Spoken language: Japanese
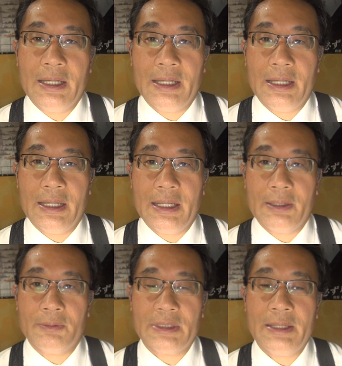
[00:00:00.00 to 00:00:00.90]

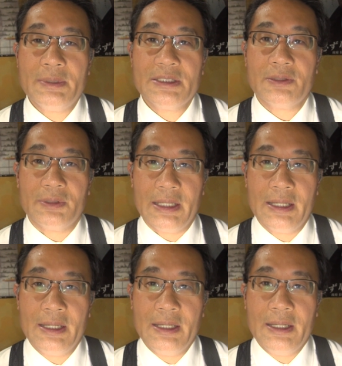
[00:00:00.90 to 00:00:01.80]
えー、ございましたの
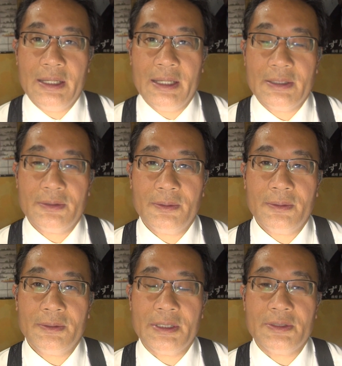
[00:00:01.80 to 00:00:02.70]
で、えその
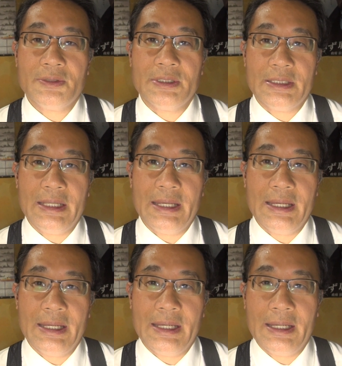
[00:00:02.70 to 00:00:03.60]
ことについ
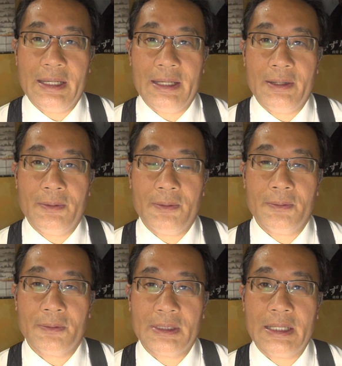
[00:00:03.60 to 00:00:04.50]
て、え
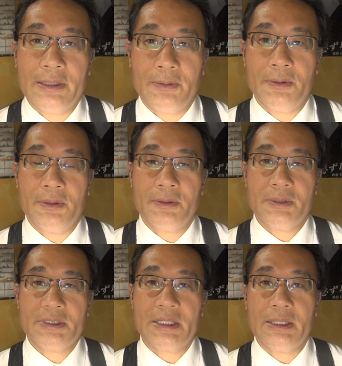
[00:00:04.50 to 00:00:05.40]
お答えを
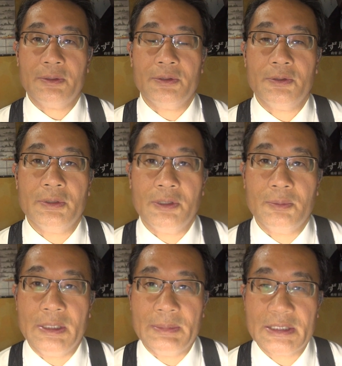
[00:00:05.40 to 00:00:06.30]
したいというふうに
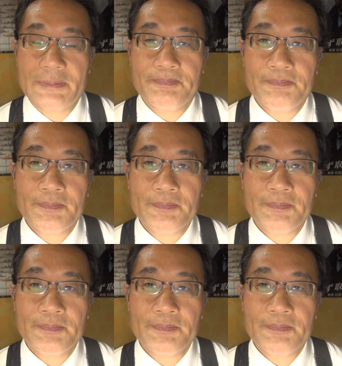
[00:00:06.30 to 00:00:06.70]
思います。